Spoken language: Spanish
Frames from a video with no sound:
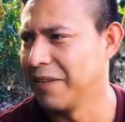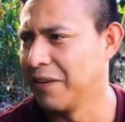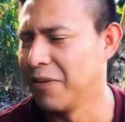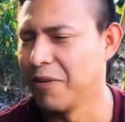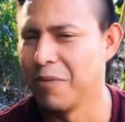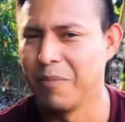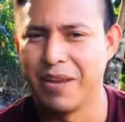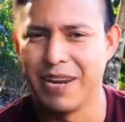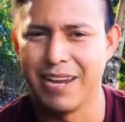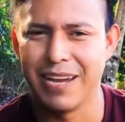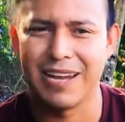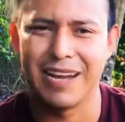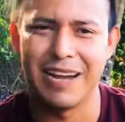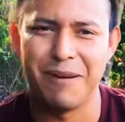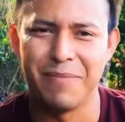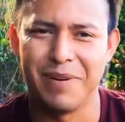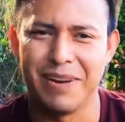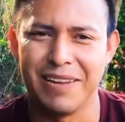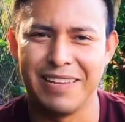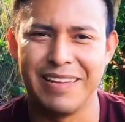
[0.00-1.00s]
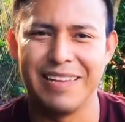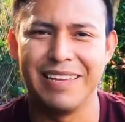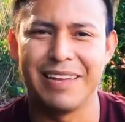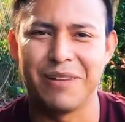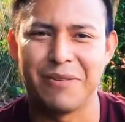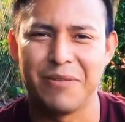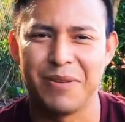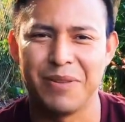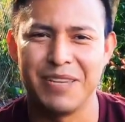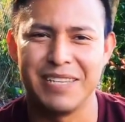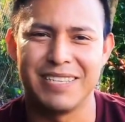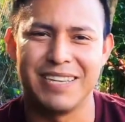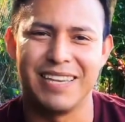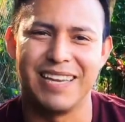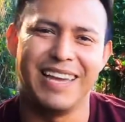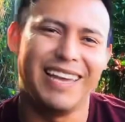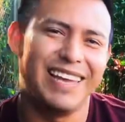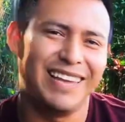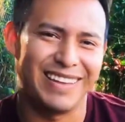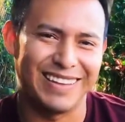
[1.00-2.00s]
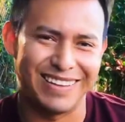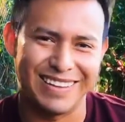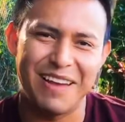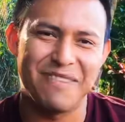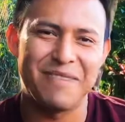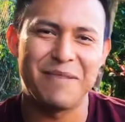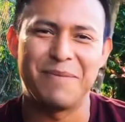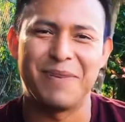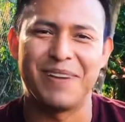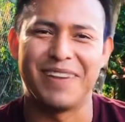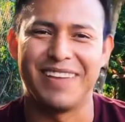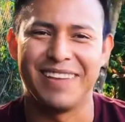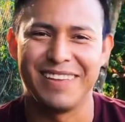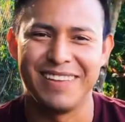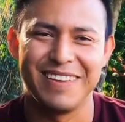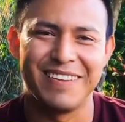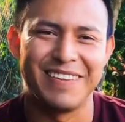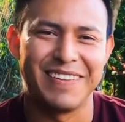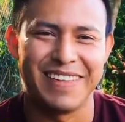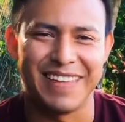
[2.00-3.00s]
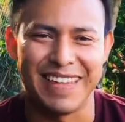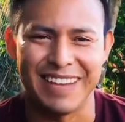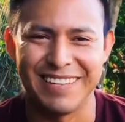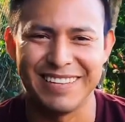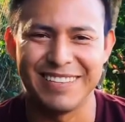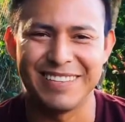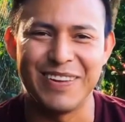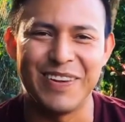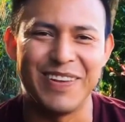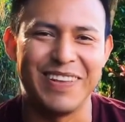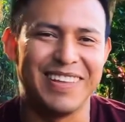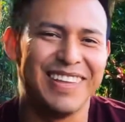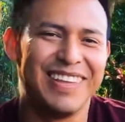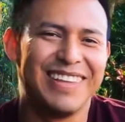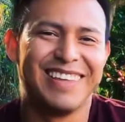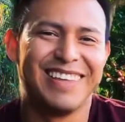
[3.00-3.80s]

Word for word: nos ven las cámara y, algunos dicen, ¡eh, grábeme! Aquí estoy.